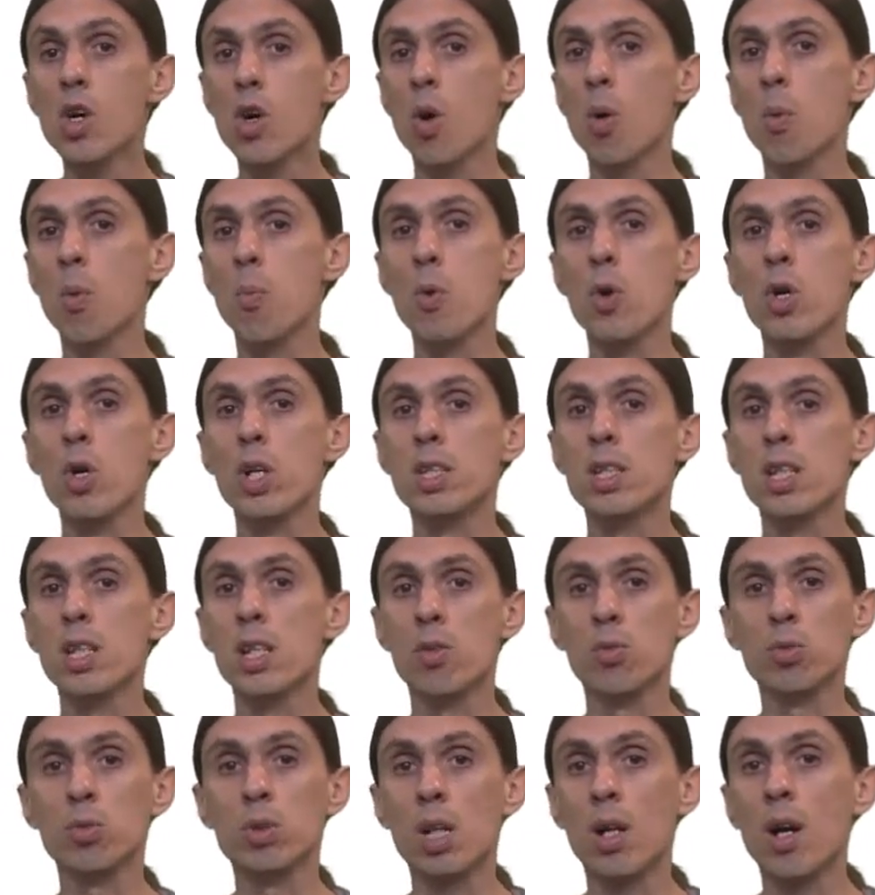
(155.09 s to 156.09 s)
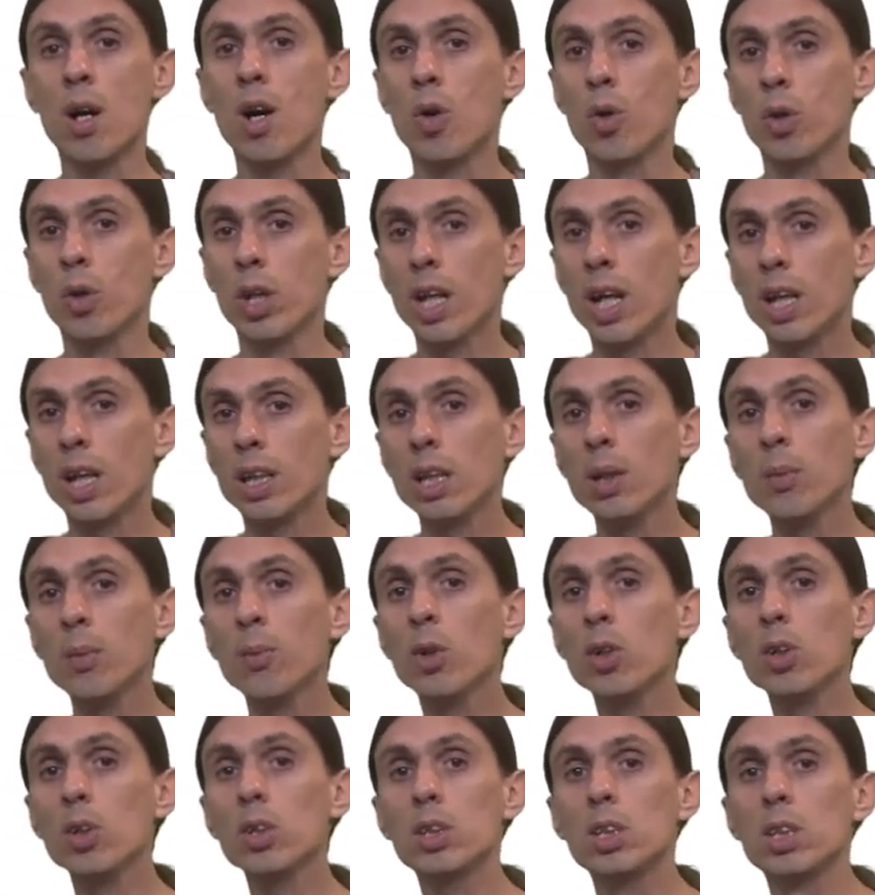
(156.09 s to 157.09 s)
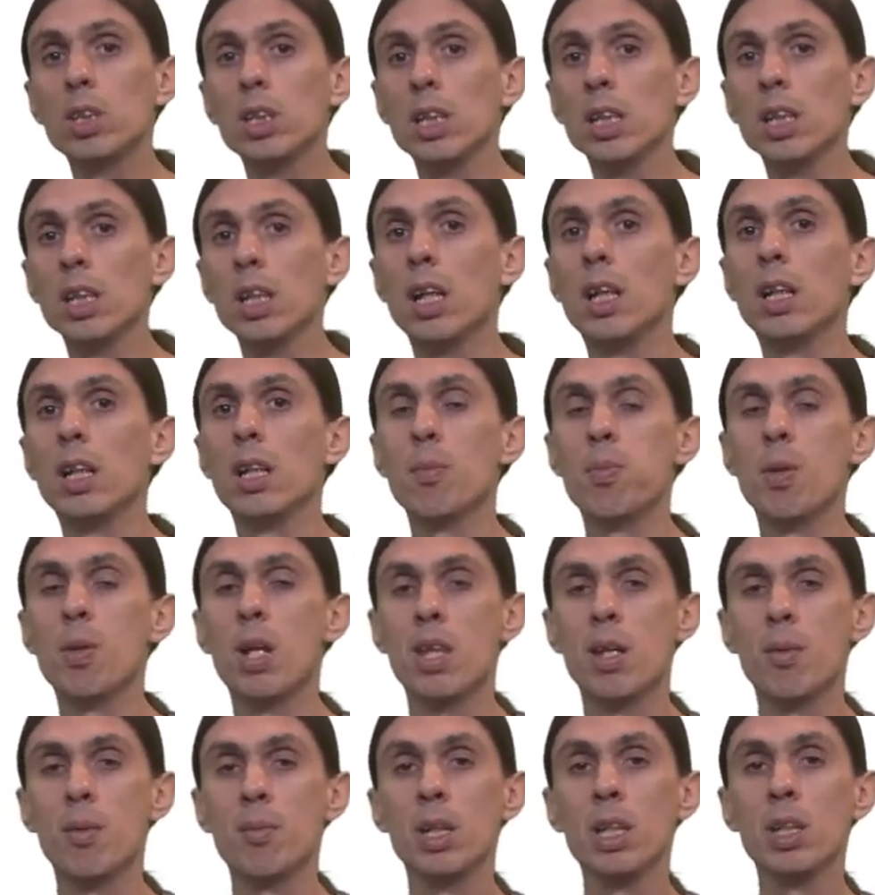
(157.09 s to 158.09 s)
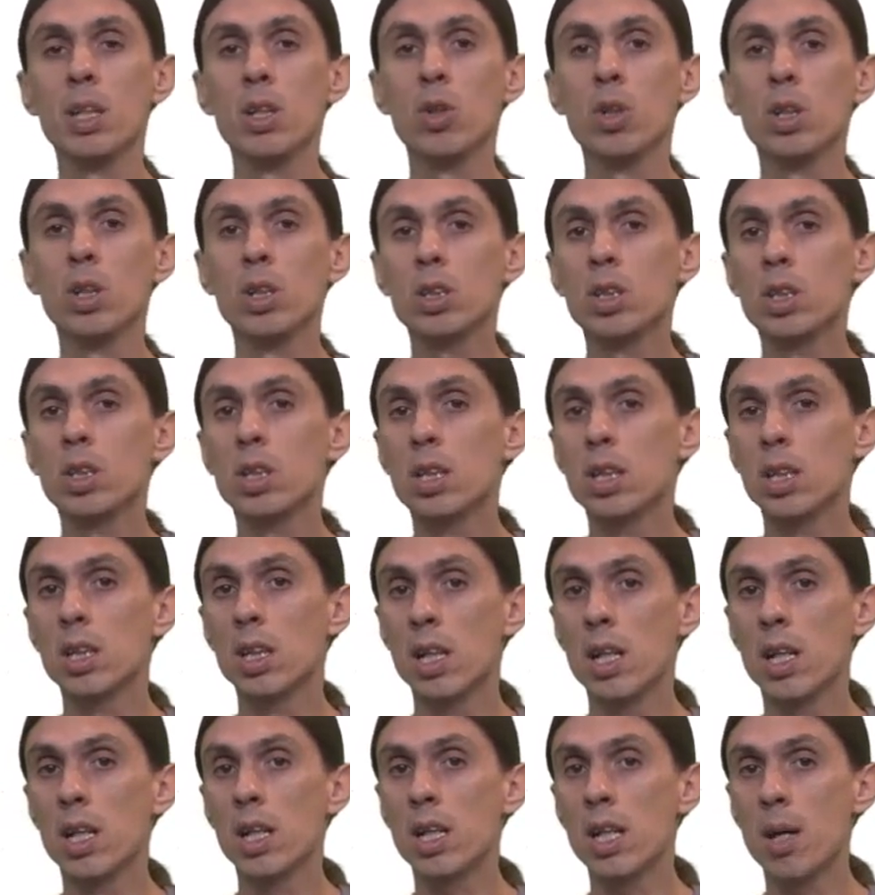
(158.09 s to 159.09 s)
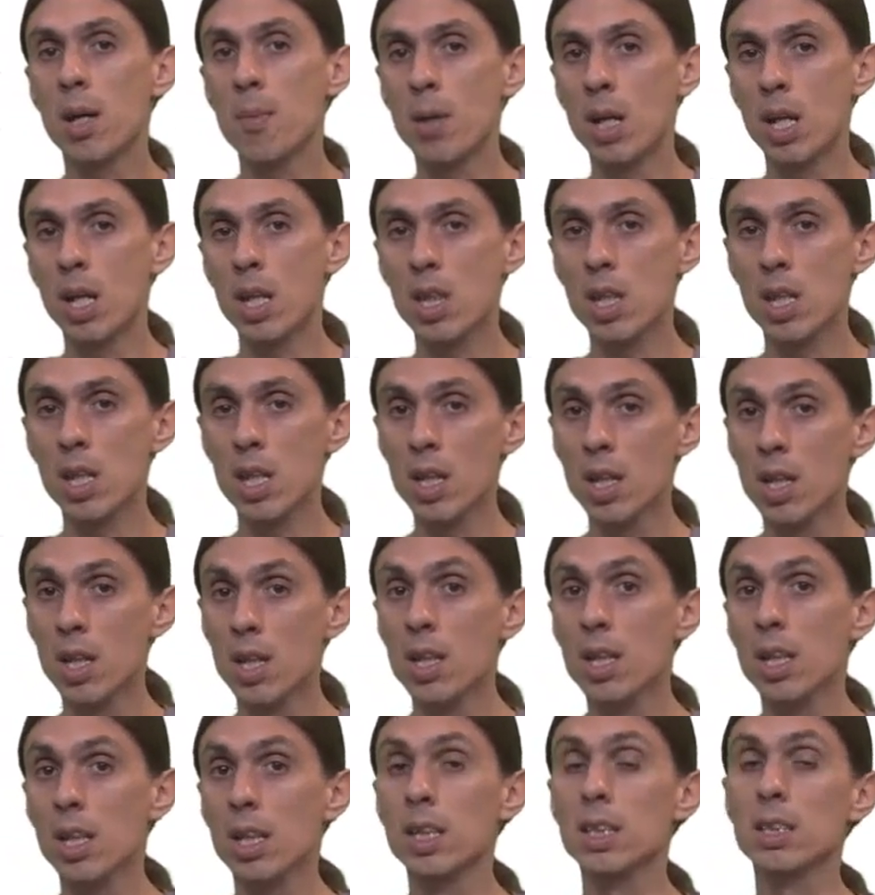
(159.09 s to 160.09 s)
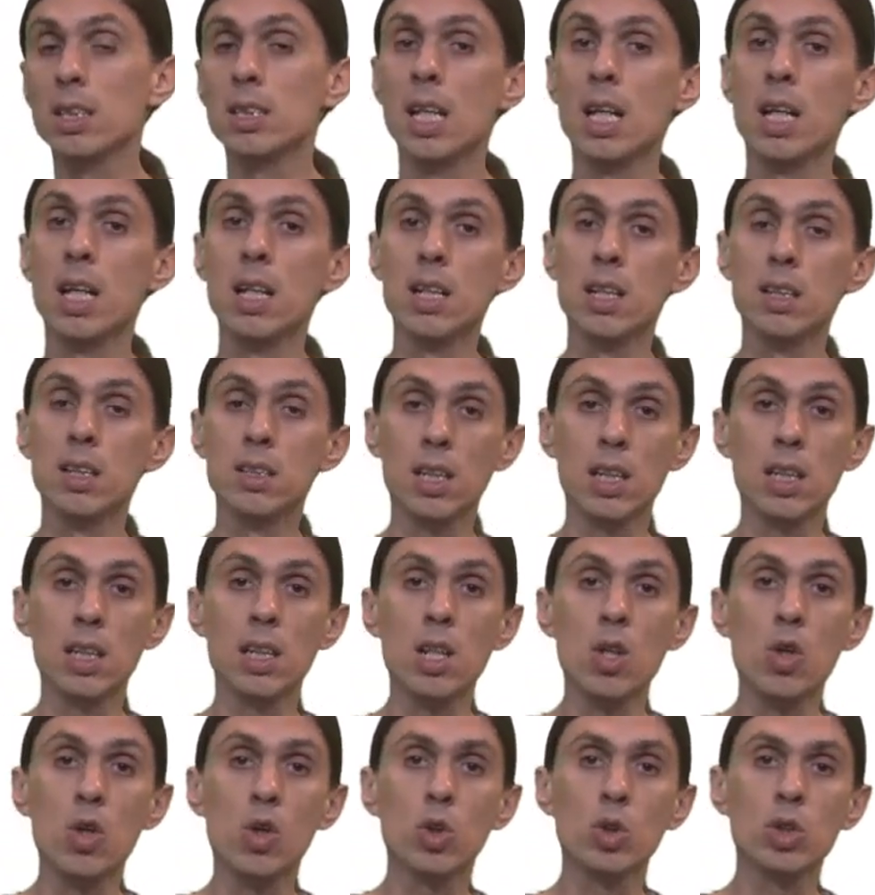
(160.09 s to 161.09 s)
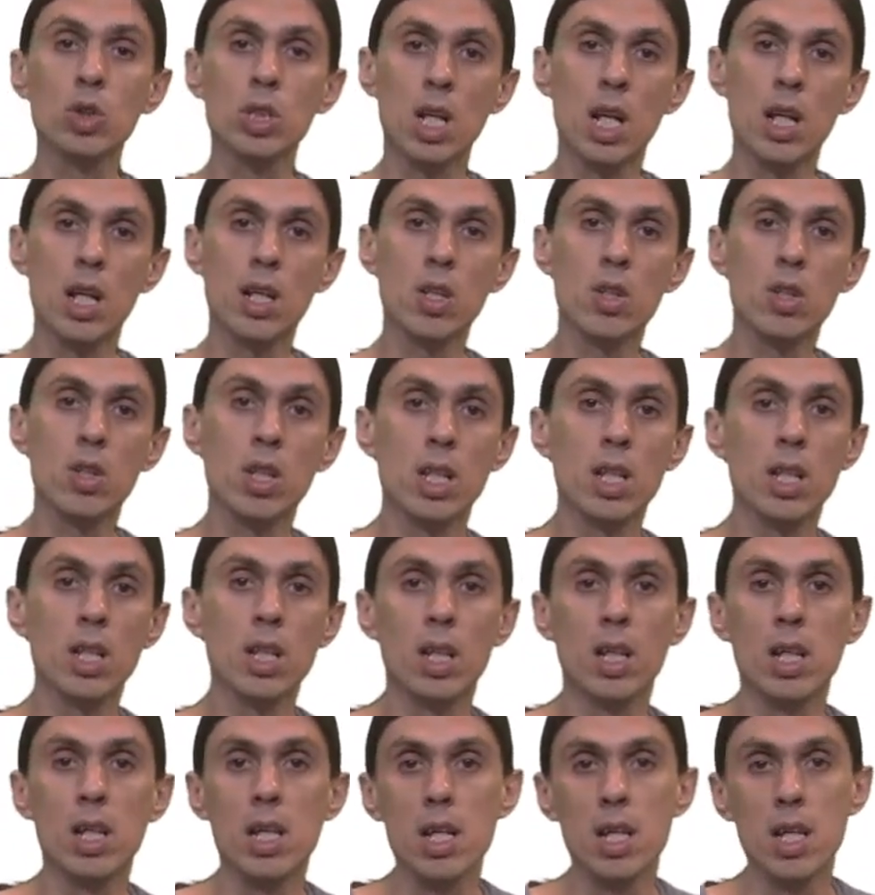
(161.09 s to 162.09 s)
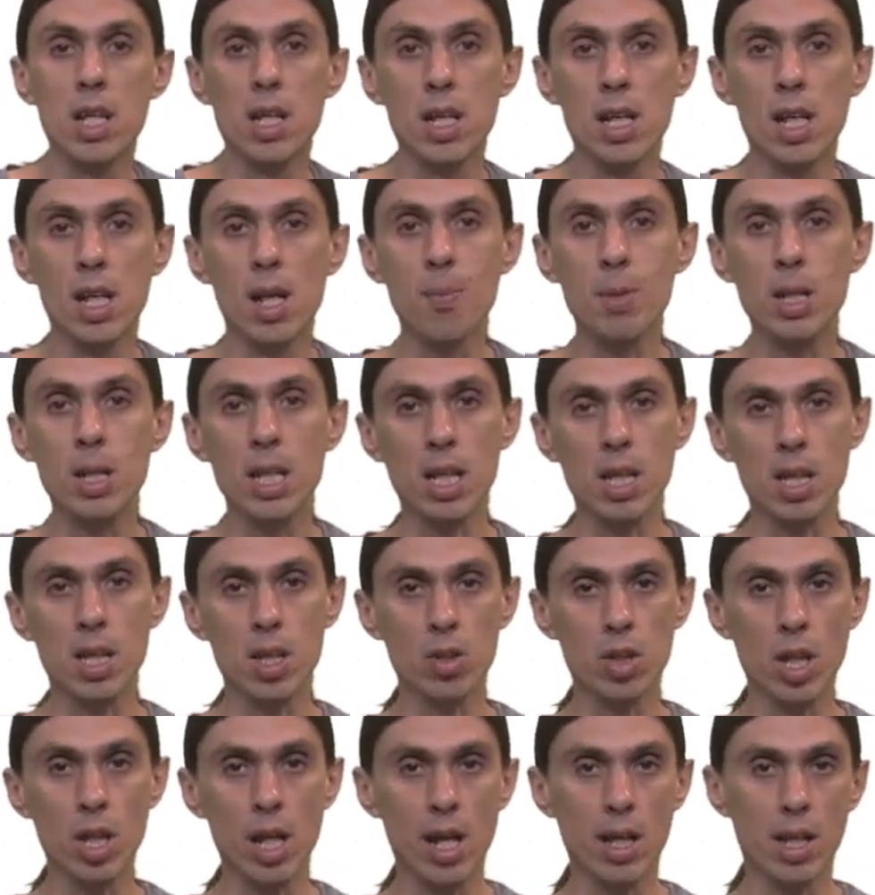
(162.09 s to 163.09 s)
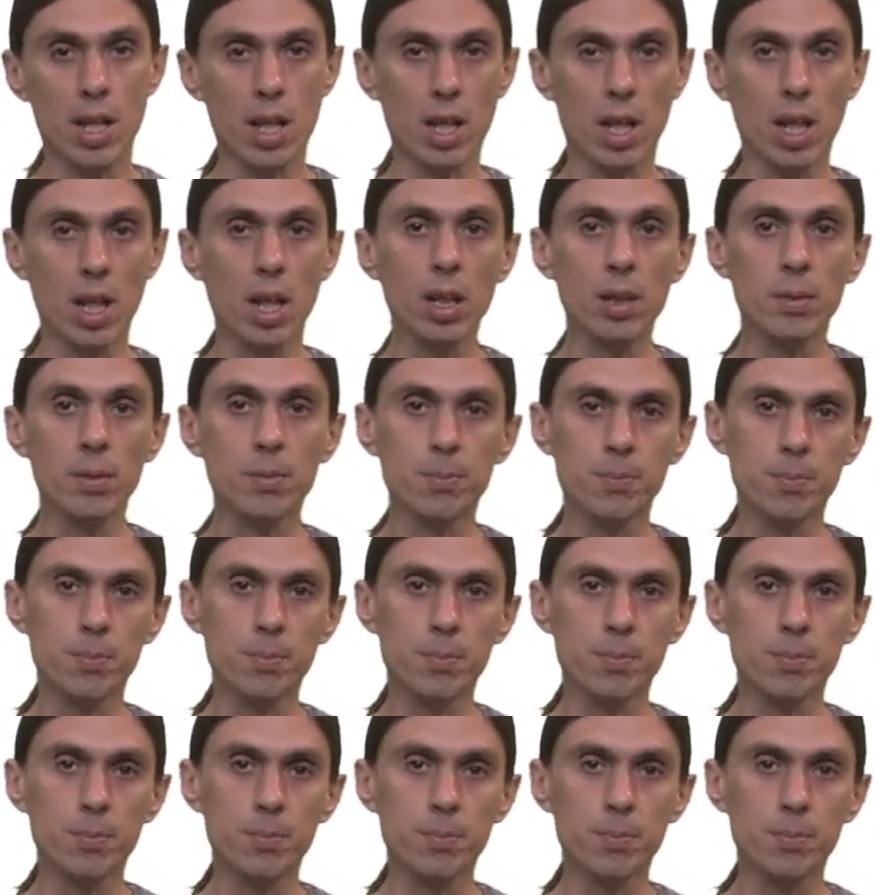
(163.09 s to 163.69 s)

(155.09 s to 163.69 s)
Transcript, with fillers: o puede ser un trabajo negativo si el desplazamiento eh, que aparece está en el sentido contrario de eh, la aplicación de la carga.